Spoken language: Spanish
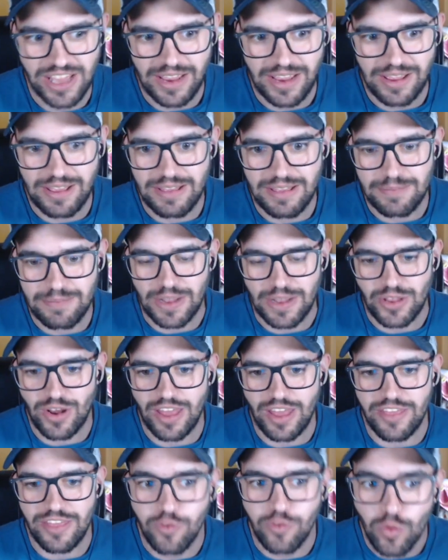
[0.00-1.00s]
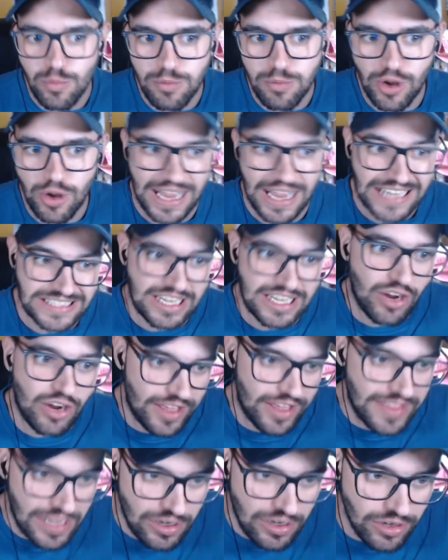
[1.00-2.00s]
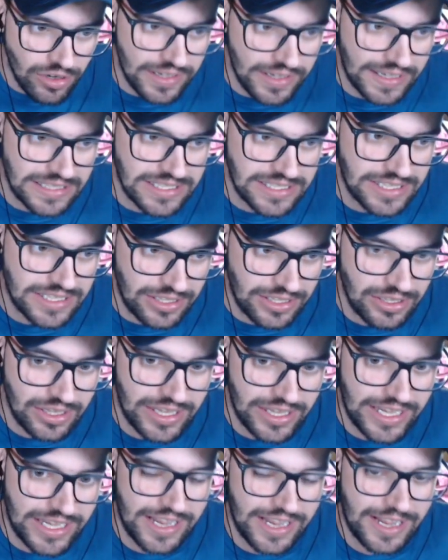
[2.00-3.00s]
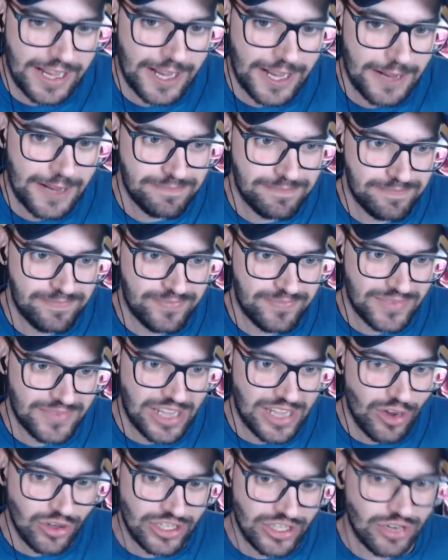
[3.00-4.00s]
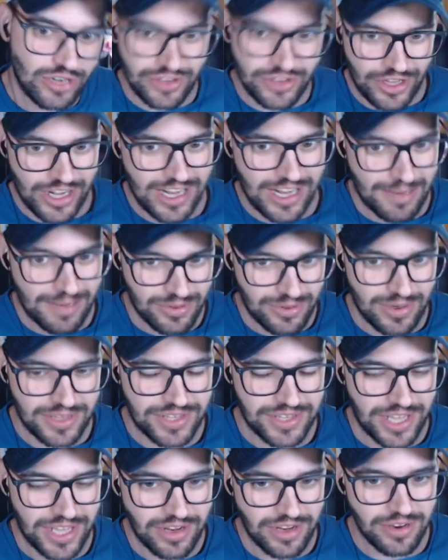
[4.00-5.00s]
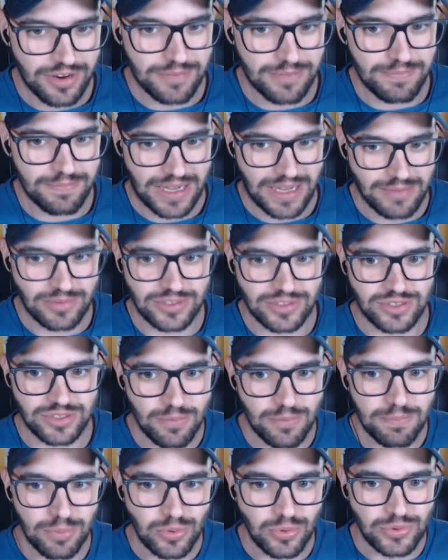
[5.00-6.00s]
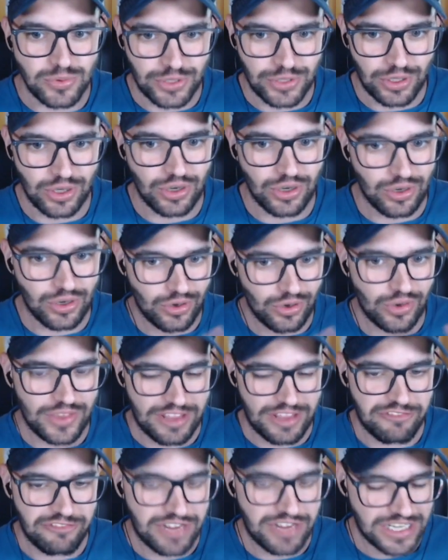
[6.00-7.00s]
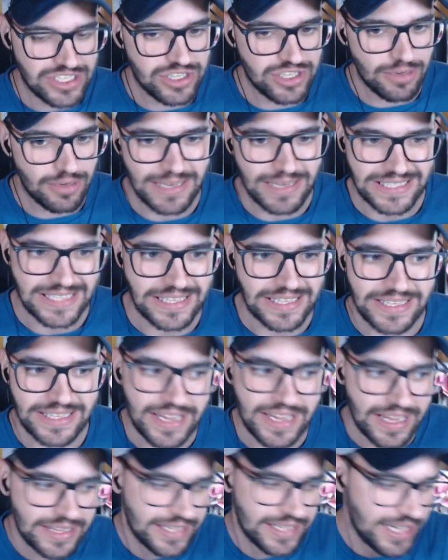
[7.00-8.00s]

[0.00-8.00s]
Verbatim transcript: Española de Fútbol? Hasta ahora digo en el sentido de ya os he contado el capítulo anterior, venimos de un punto de inflexión bastante grande